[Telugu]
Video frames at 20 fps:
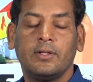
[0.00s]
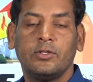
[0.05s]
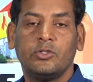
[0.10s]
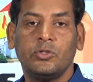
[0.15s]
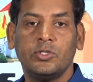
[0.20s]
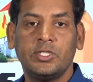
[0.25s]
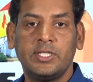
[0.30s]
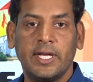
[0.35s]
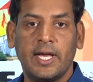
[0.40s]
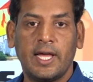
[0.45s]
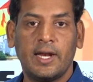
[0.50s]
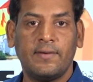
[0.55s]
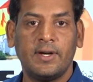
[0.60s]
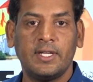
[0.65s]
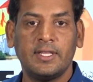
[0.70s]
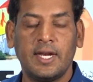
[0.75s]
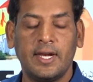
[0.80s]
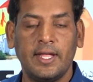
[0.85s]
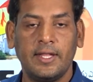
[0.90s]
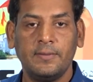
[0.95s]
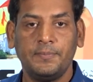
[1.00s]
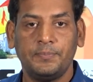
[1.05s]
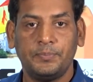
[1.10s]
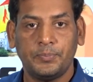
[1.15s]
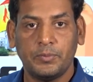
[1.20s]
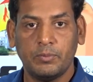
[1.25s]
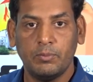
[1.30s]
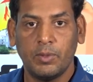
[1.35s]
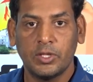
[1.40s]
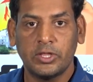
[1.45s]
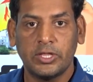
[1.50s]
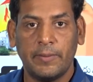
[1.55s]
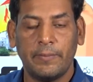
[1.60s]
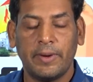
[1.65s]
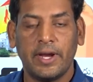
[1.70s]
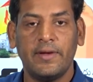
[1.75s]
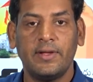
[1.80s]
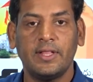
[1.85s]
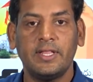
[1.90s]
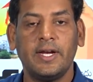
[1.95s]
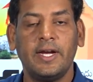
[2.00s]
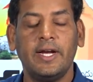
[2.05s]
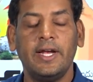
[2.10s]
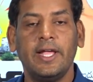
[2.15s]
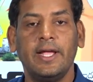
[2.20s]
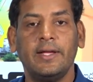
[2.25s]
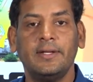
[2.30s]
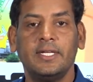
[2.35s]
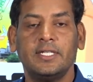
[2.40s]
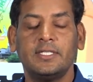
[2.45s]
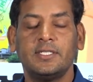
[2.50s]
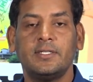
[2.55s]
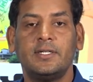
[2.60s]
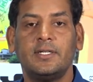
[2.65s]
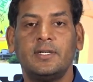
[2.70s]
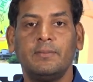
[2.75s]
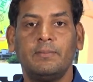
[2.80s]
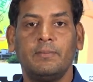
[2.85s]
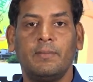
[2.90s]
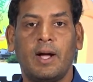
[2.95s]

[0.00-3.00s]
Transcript: చూస్తే కనబడతలేదు మొత్తం రేవంత్ రెడ్డి ఏం చేస్తున్నాడు